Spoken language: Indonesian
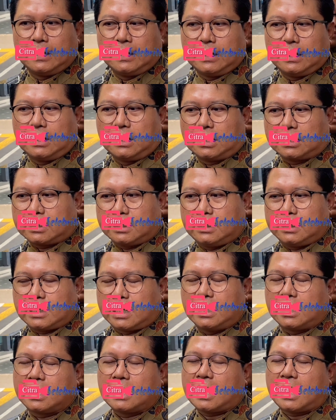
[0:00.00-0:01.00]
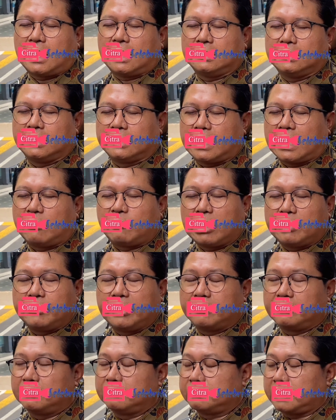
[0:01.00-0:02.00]
Uh, enggak, dari awal
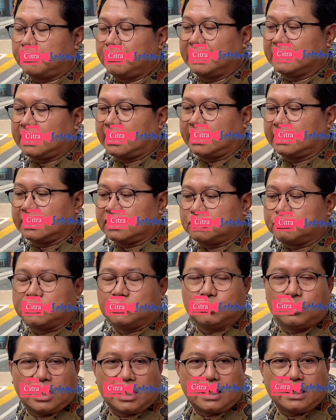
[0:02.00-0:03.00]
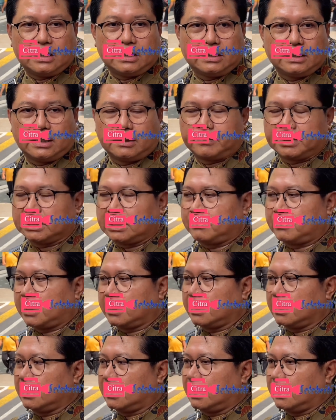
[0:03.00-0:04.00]
memang permintaan kita cuma dua. Yang pertama
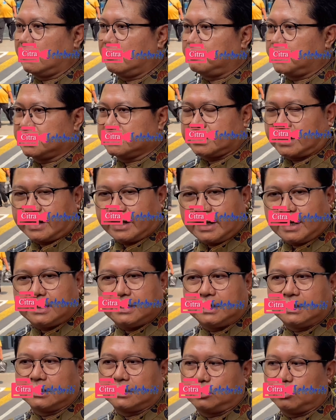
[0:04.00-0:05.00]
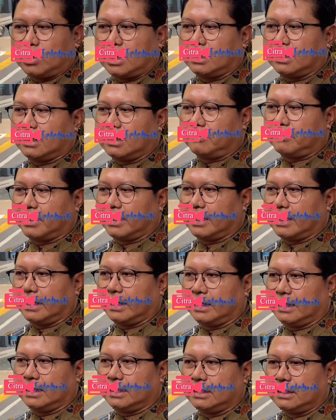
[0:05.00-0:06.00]
adalah perceraian dan kedua adalah
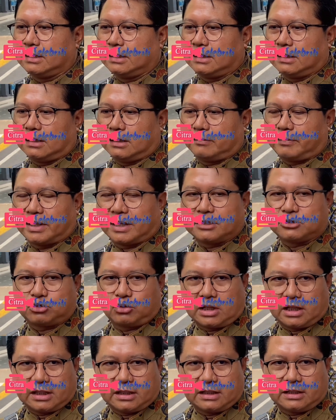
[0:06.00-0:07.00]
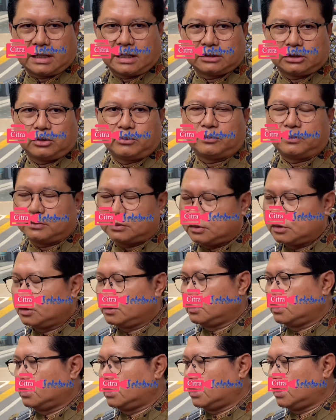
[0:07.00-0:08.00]
mengenai uh, pengasuhan atau
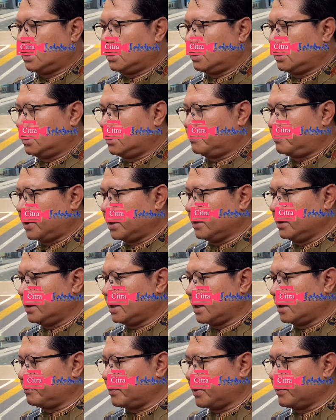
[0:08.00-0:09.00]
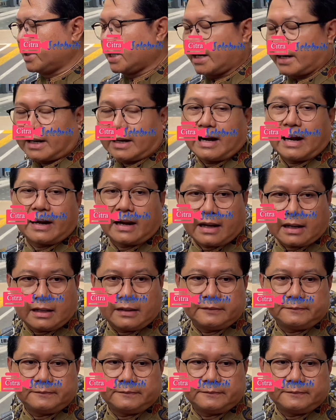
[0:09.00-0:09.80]
uh, pendidikan pemeliharaan anak.